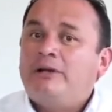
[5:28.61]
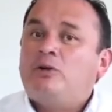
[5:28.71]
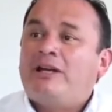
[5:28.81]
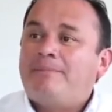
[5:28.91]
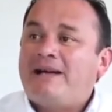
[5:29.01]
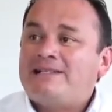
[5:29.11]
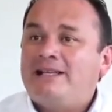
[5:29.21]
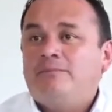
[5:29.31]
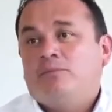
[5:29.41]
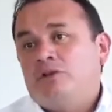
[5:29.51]
Pero ¿qué
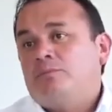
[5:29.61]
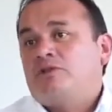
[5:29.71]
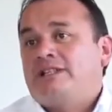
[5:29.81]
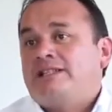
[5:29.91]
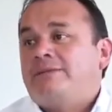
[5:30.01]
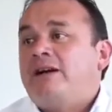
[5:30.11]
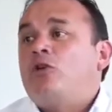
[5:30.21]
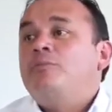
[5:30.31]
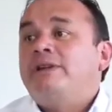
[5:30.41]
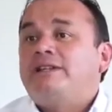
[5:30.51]
pasa? Bueno, pues que se van
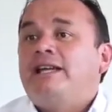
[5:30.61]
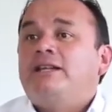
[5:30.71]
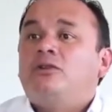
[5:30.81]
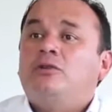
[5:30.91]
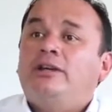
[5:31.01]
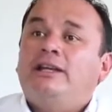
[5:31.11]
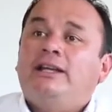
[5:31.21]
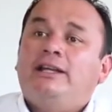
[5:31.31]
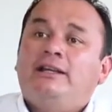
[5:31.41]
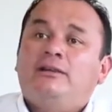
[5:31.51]
convirtiendo
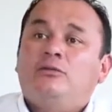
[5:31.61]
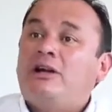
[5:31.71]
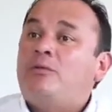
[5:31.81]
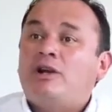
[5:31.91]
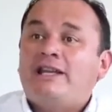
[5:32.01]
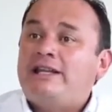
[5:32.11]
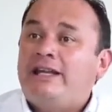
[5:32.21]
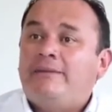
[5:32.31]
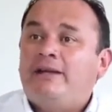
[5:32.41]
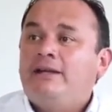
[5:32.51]
en una bola de
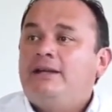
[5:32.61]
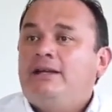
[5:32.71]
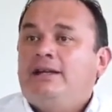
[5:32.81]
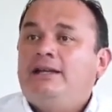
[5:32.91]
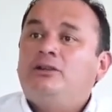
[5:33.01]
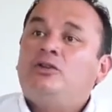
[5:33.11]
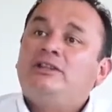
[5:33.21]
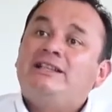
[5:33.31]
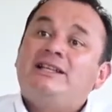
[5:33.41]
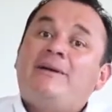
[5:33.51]
nieve en
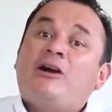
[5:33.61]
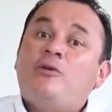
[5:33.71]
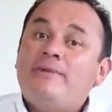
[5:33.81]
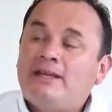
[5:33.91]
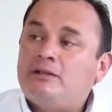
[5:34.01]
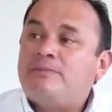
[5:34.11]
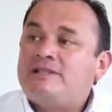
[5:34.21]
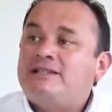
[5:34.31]
donde se va comiendo